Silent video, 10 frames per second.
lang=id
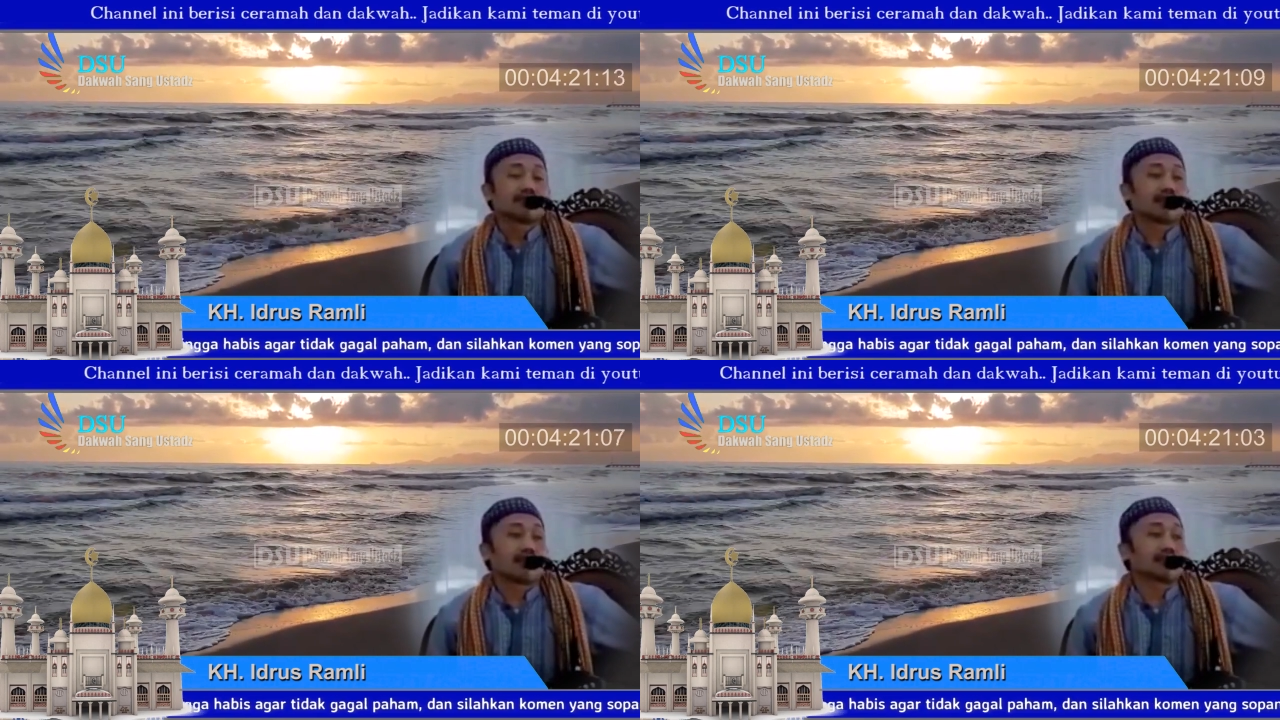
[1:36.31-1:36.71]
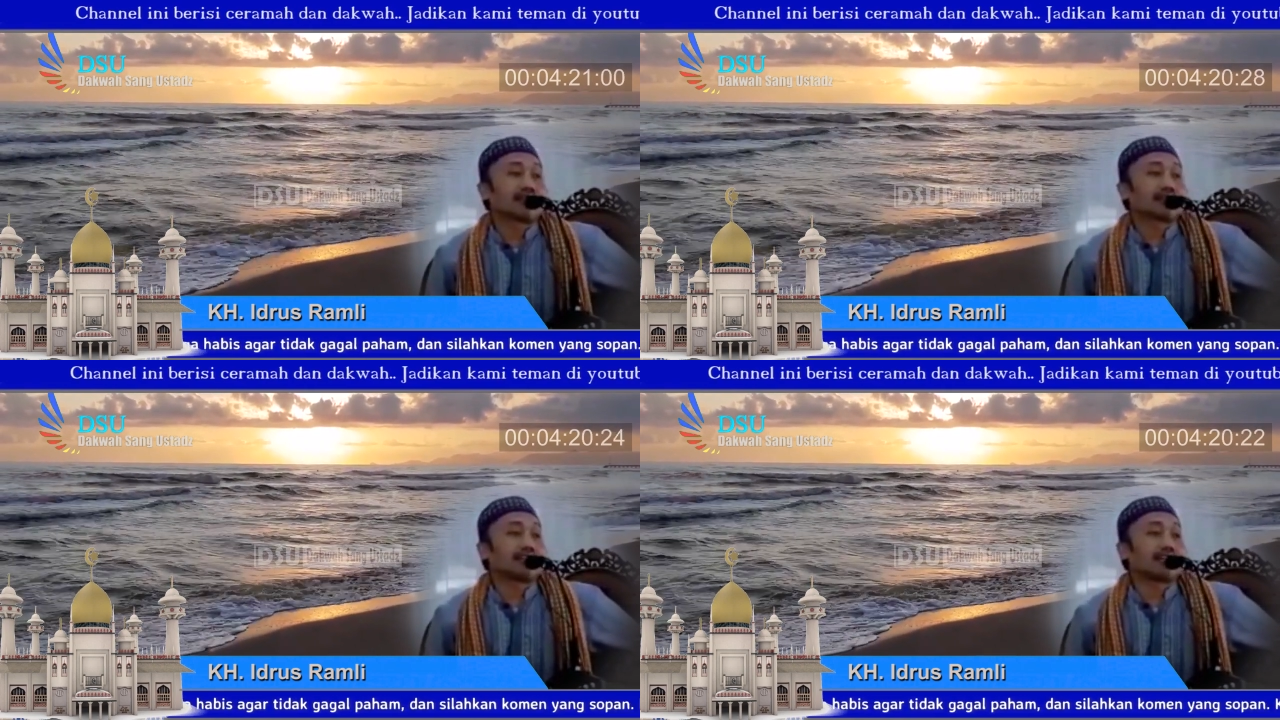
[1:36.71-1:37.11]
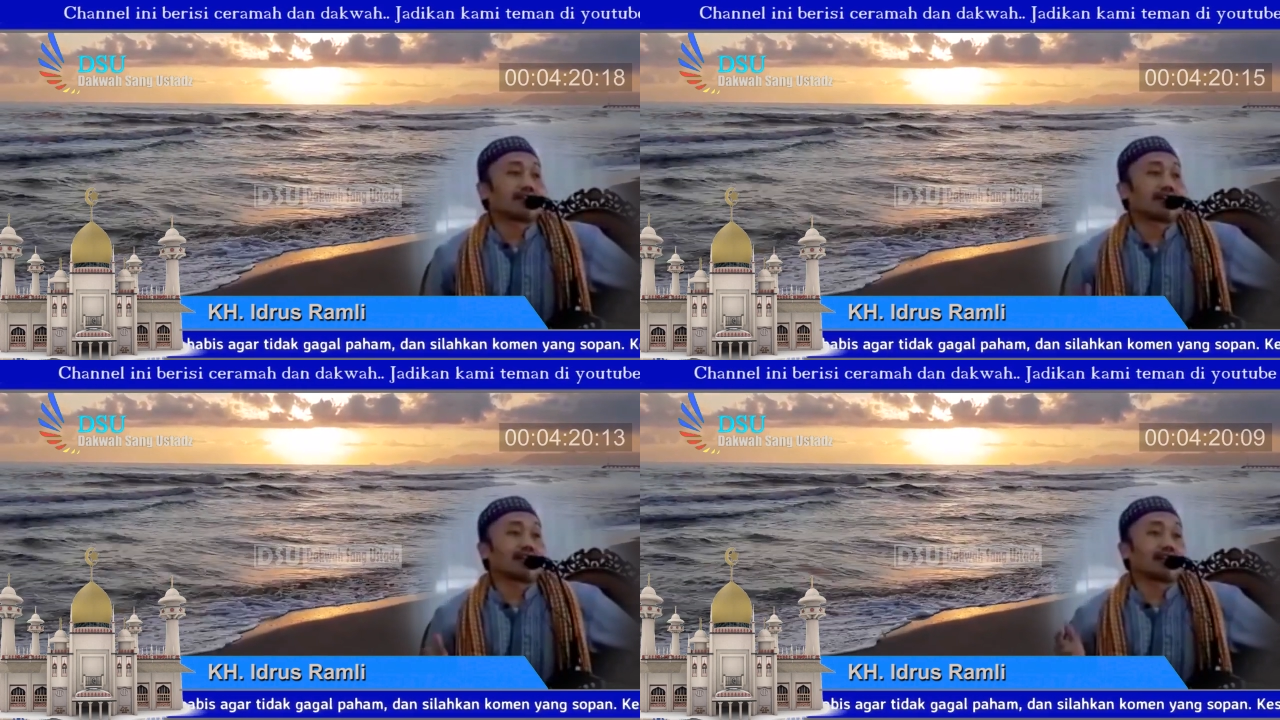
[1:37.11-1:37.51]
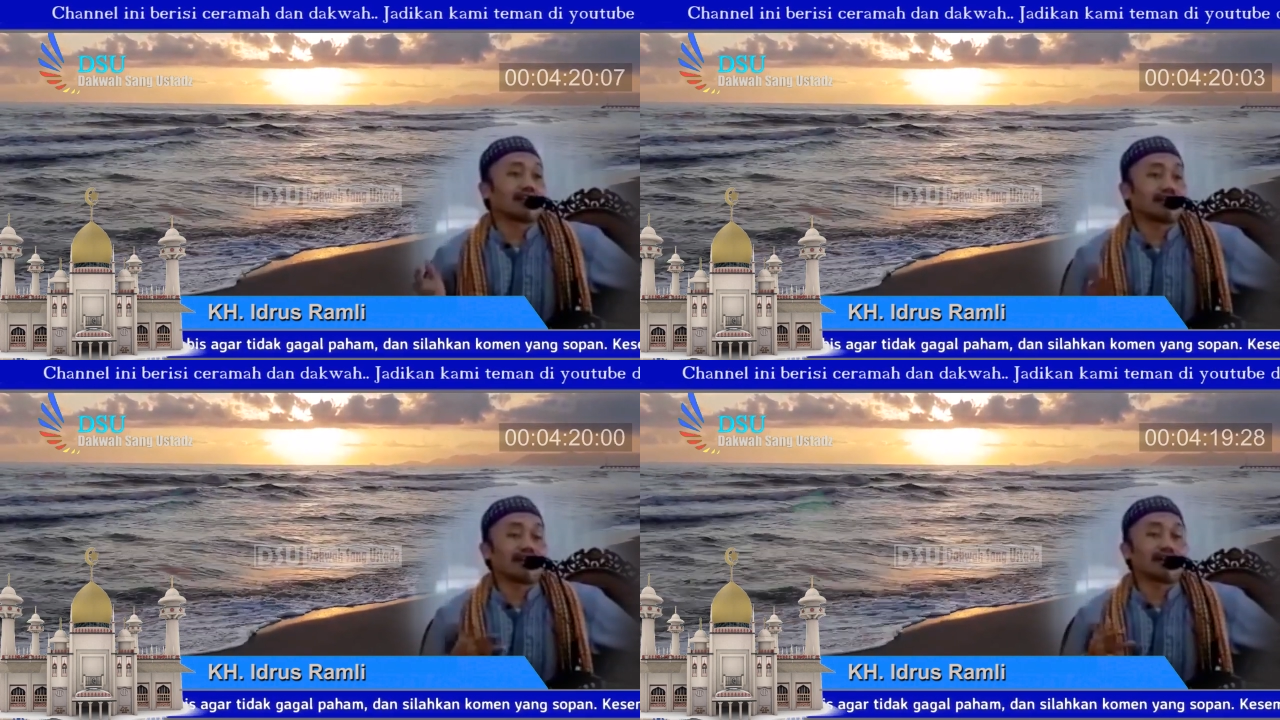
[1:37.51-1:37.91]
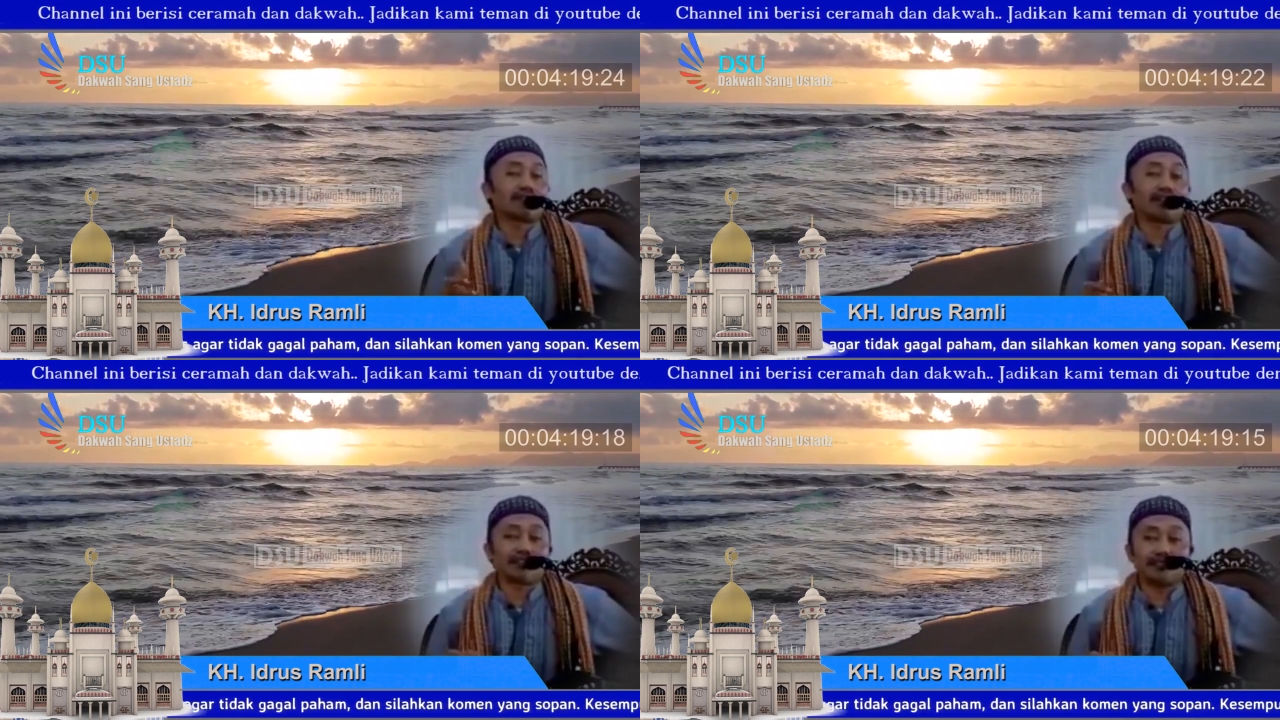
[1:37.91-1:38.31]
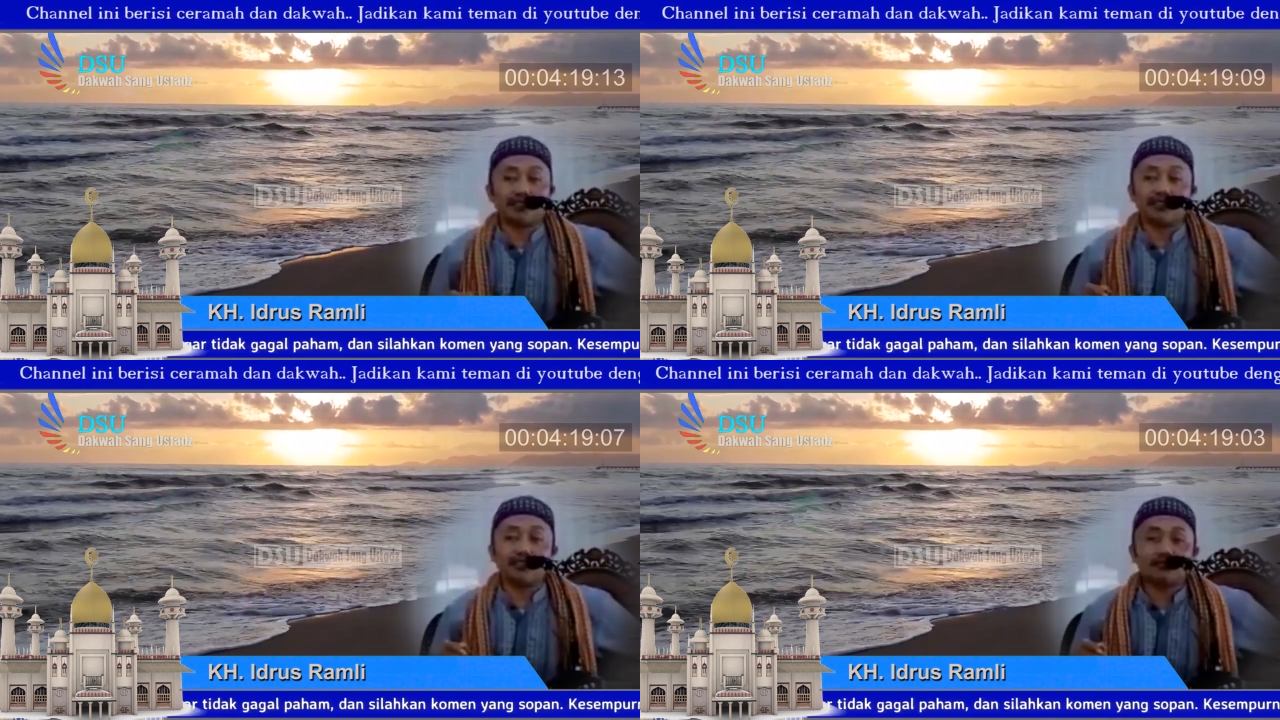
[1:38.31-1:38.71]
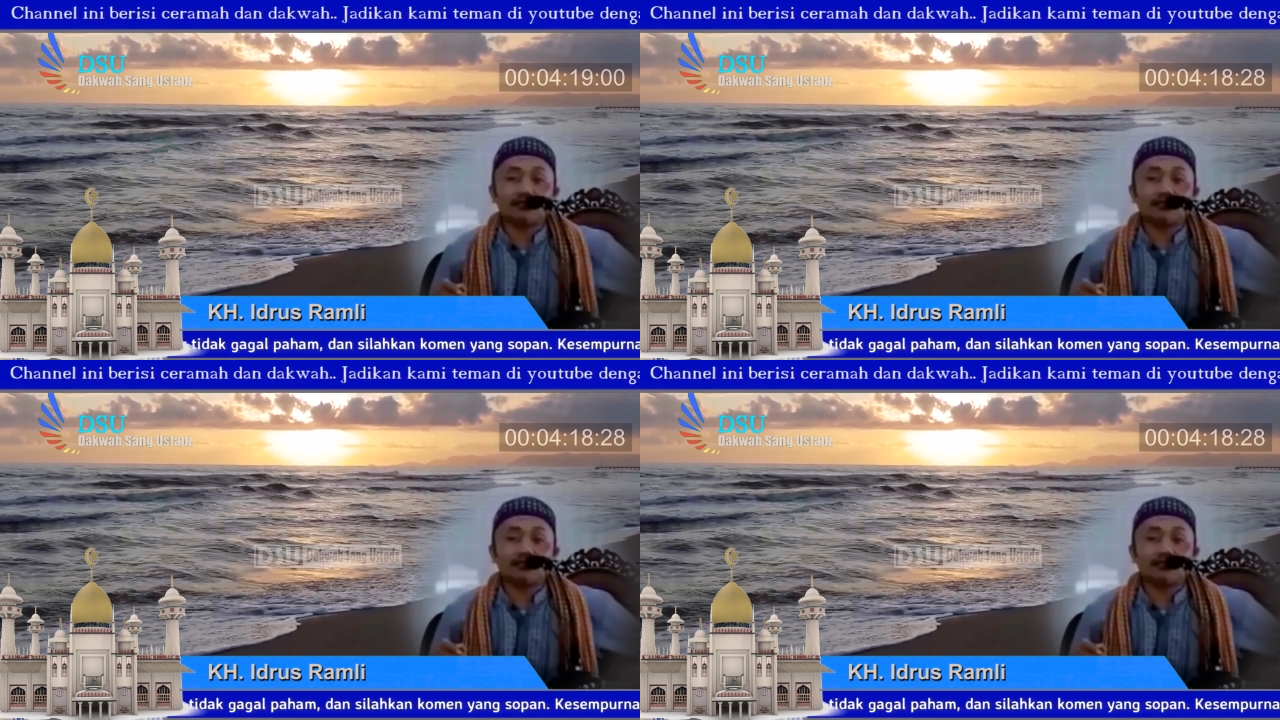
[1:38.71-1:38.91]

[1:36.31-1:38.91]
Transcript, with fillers: nanti ceramah lagi malam lagi